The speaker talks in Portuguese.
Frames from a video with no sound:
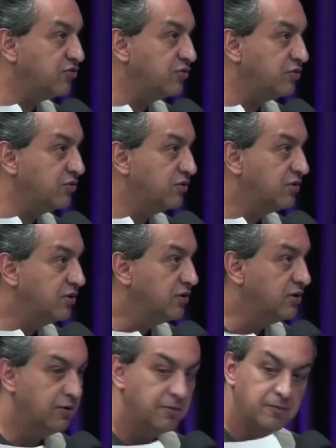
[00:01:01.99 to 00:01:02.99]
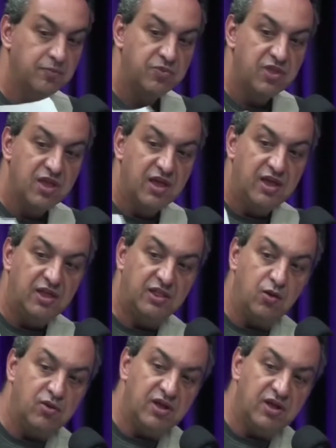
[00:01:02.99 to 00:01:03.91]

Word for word: junto. Nossa. Então,